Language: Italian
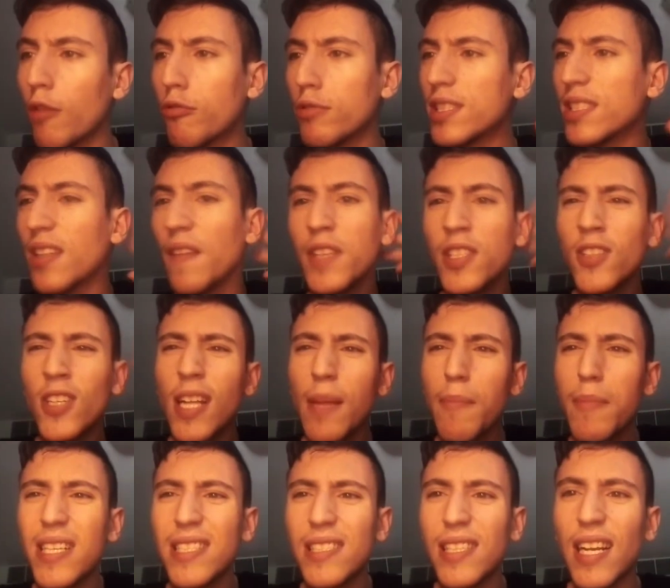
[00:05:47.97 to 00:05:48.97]
ha questa visione
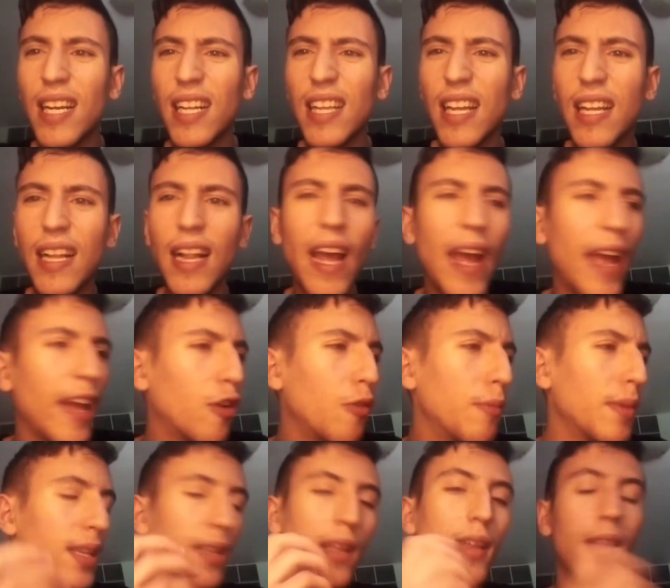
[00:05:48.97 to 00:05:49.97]
mistica di Clay,
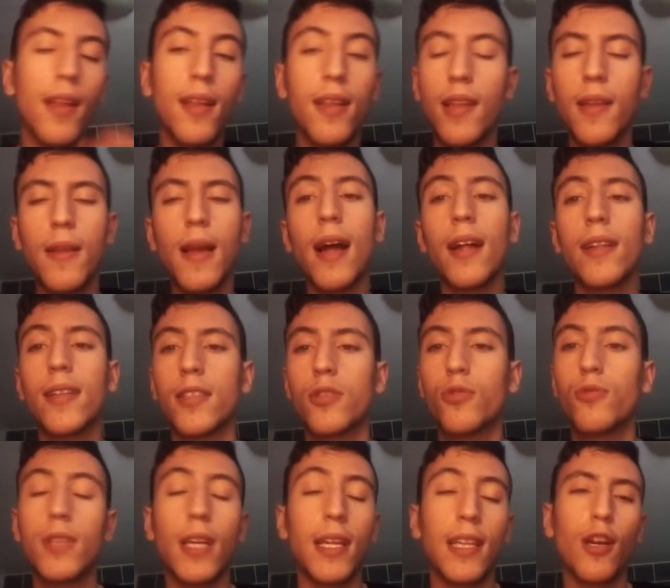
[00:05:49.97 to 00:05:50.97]
come, di, di Anna,
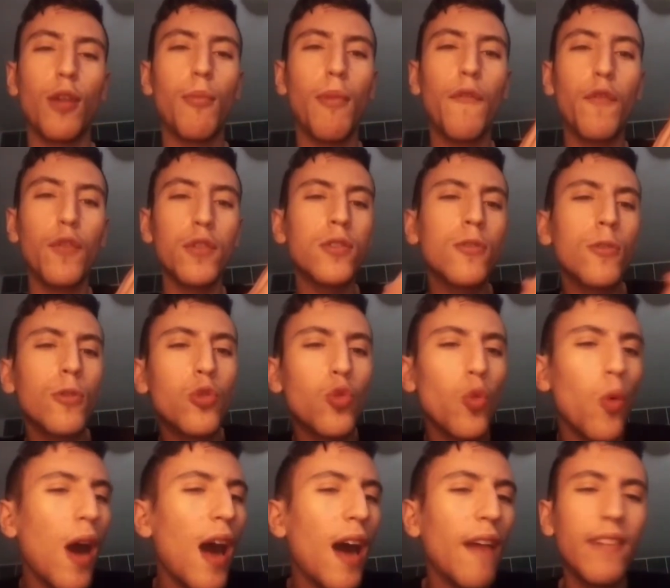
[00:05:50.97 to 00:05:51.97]
scusate, come fosse un
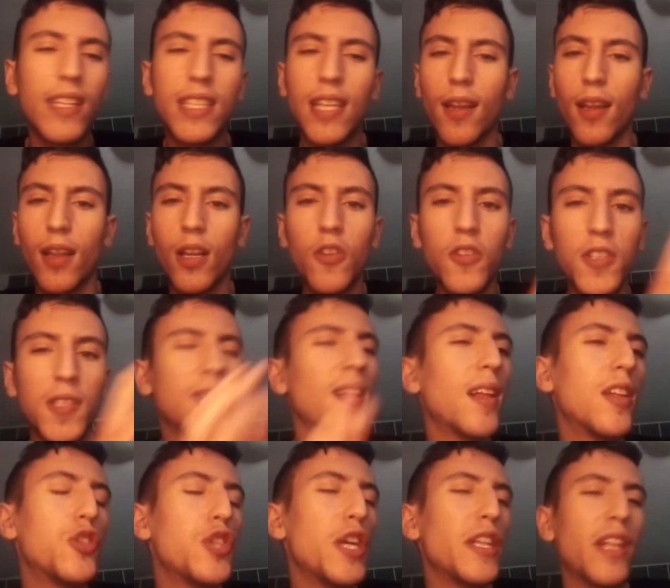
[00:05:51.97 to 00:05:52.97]
suo avatar, una cosa
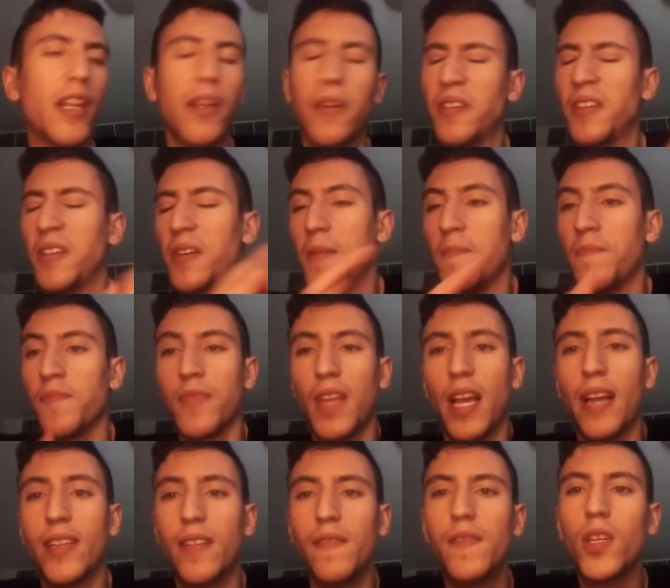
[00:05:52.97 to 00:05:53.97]
del genere.
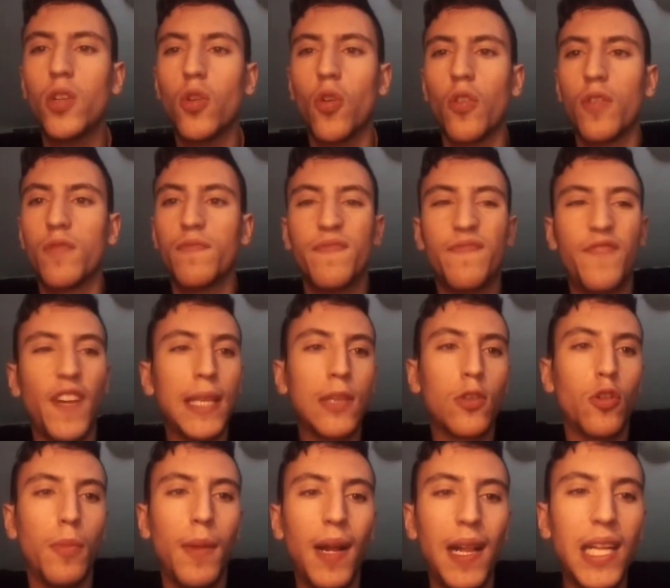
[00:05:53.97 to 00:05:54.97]
È davvero
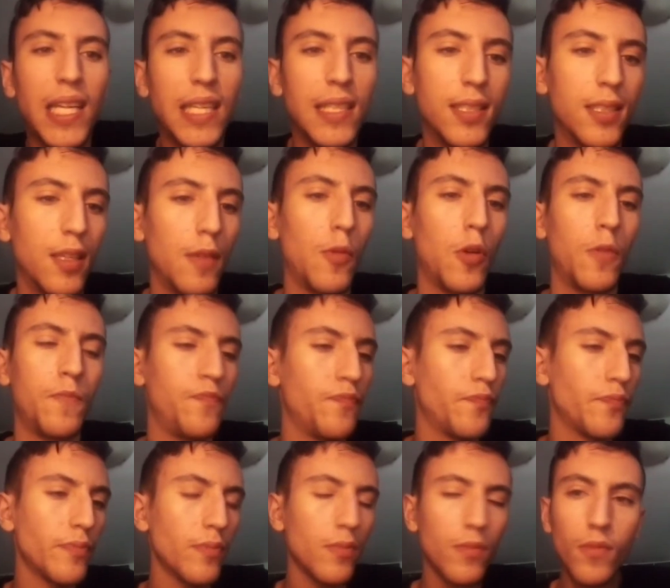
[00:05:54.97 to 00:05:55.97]
fatto malissimo.
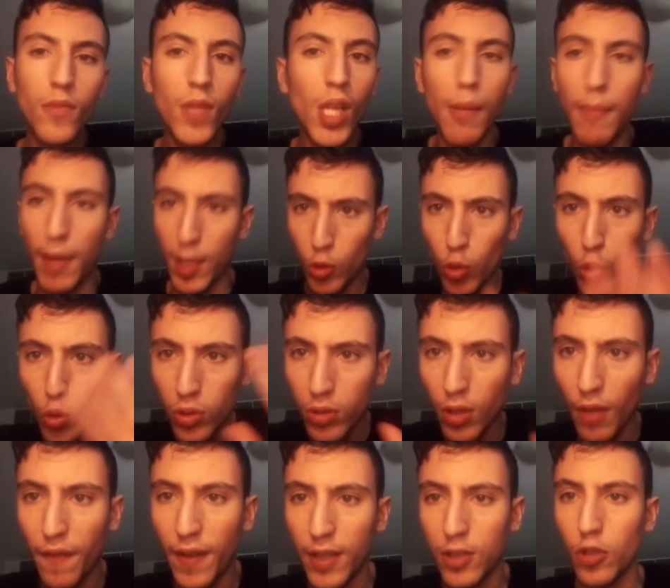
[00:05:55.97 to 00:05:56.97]
Ma
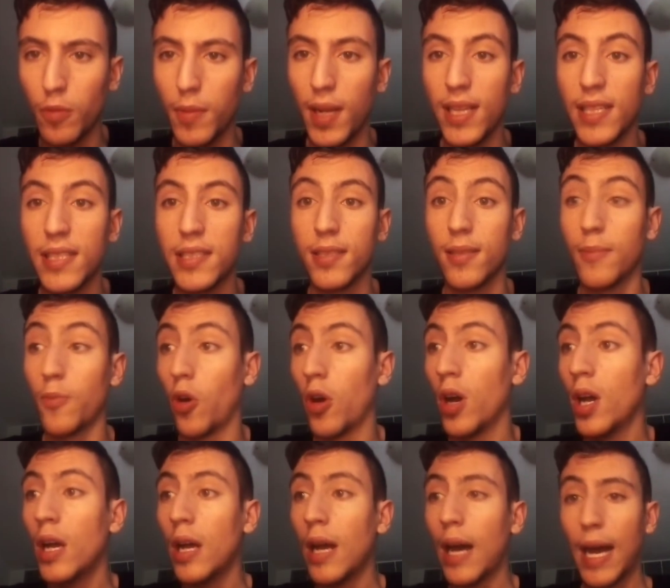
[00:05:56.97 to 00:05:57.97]
tutto è fatto malissimo.
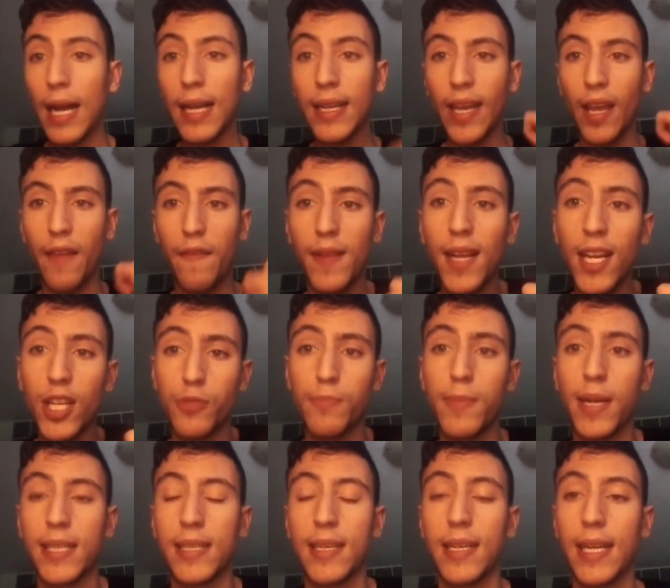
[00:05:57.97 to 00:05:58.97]
Anche i
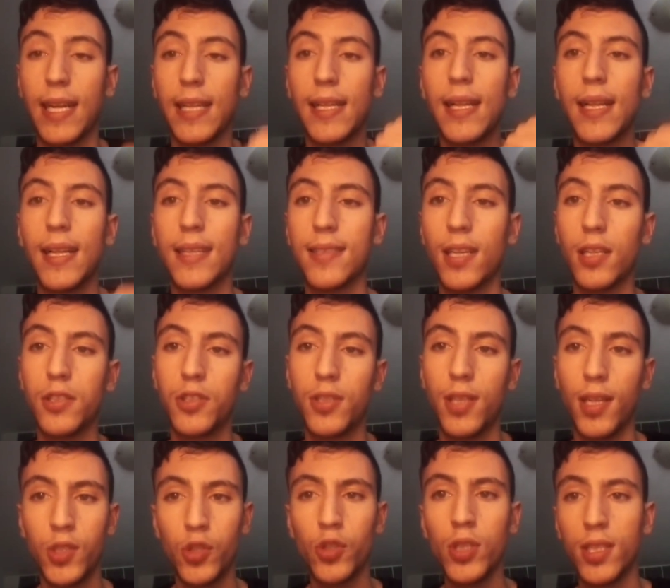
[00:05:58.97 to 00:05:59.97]
flashback, che nella
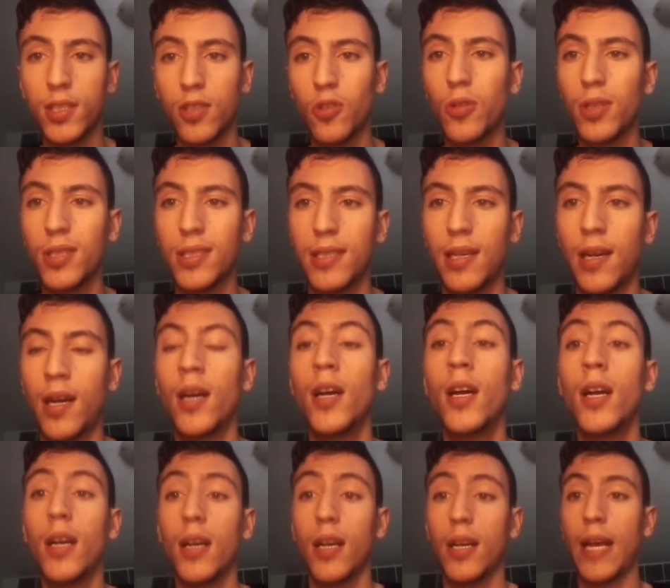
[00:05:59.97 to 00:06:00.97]
stagione scorsa
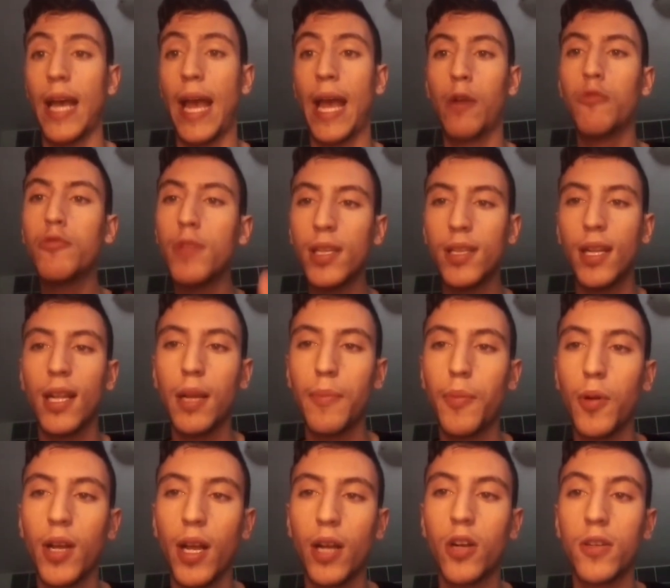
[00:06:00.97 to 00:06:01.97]
eh, è una delle
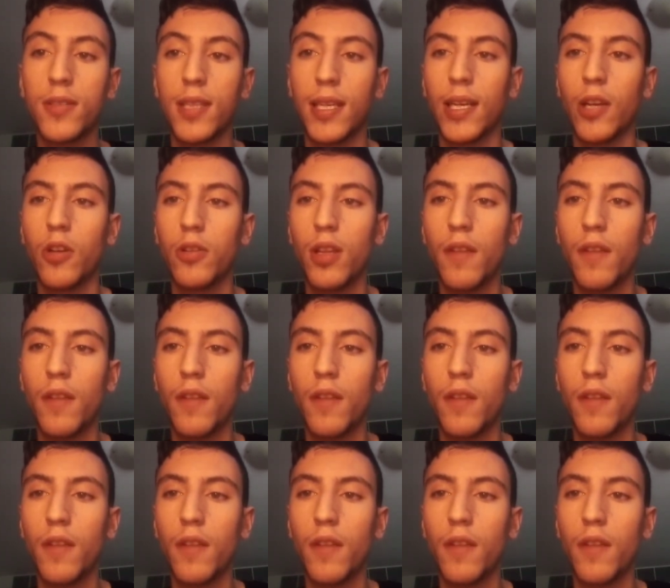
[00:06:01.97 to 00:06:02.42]
poche cose che ho